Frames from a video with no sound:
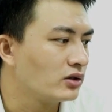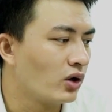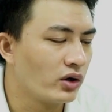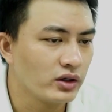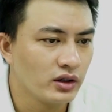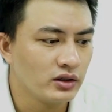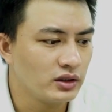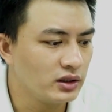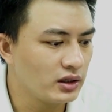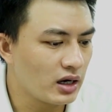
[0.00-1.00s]
Rồi
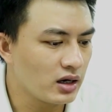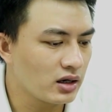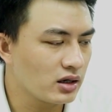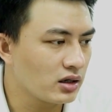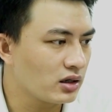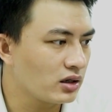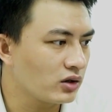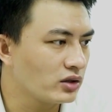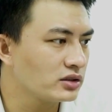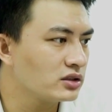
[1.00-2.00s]
thì
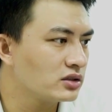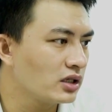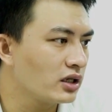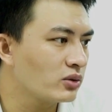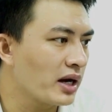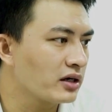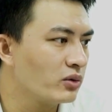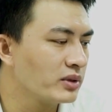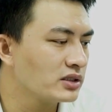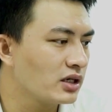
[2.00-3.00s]
còn chiếc điện thoại
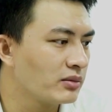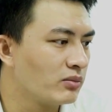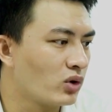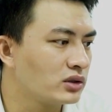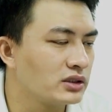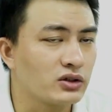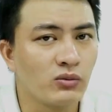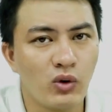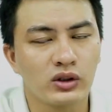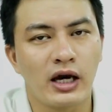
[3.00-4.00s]
Realme C11 thì chỉ
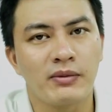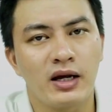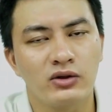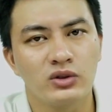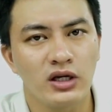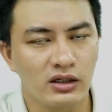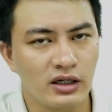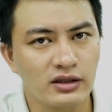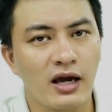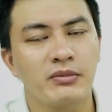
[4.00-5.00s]
có một camera duy nhất
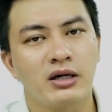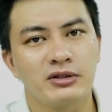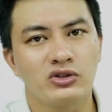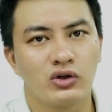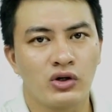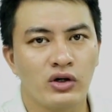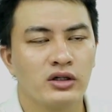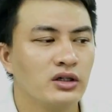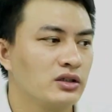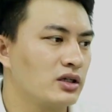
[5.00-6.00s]
là 8 megapixel thôi.
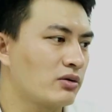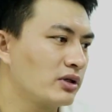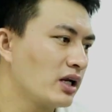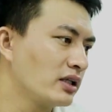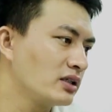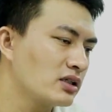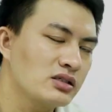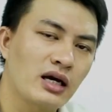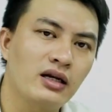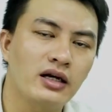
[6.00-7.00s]
Thì đọc đến đây thì
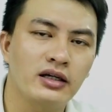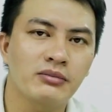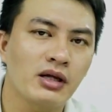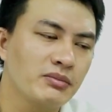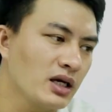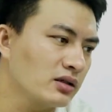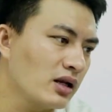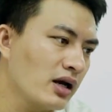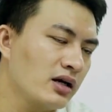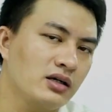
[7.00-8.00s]
chắc chắn là anh em ta biết
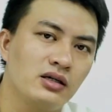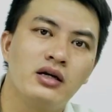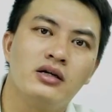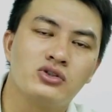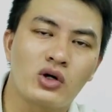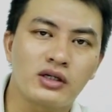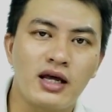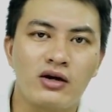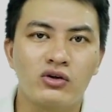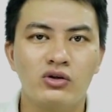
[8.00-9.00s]
là chọn cái
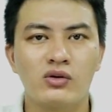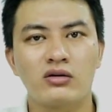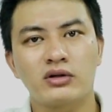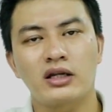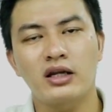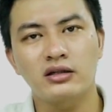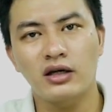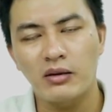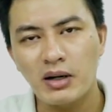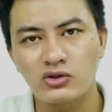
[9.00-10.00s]
nào rồi, đúng không?
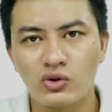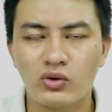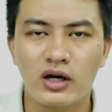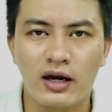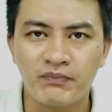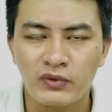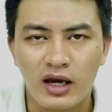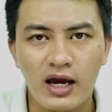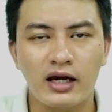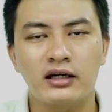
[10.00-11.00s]
Cái mặc dù là
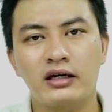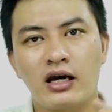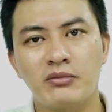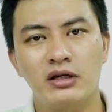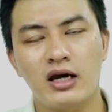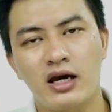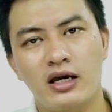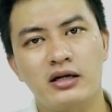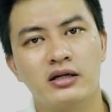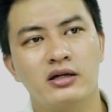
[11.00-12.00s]
hai cái
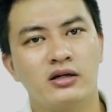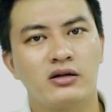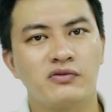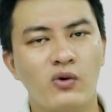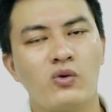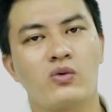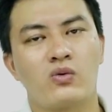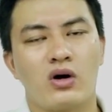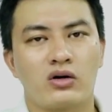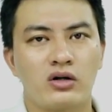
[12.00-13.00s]
camera phụ
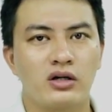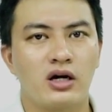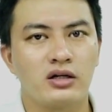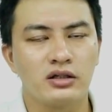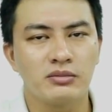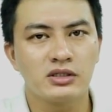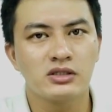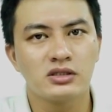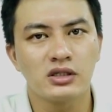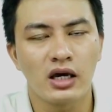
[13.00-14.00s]
của con Redmi
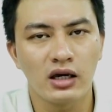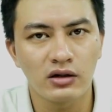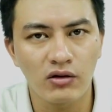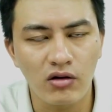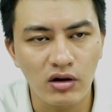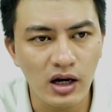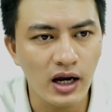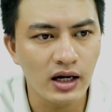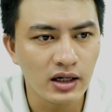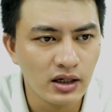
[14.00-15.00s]
9C nó
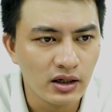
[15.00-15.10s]
là